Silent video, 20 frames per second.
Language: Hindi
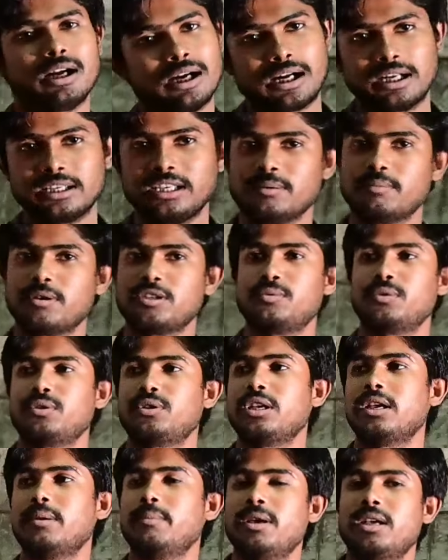हाँ ये
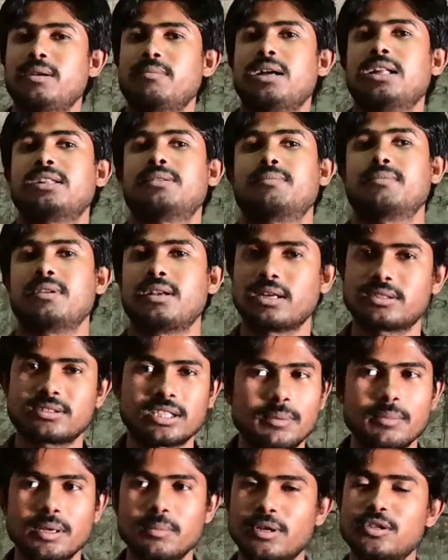मजबूती है मेन बात
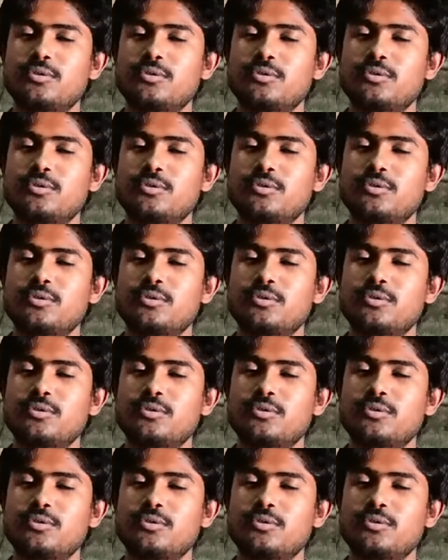रिक्शा में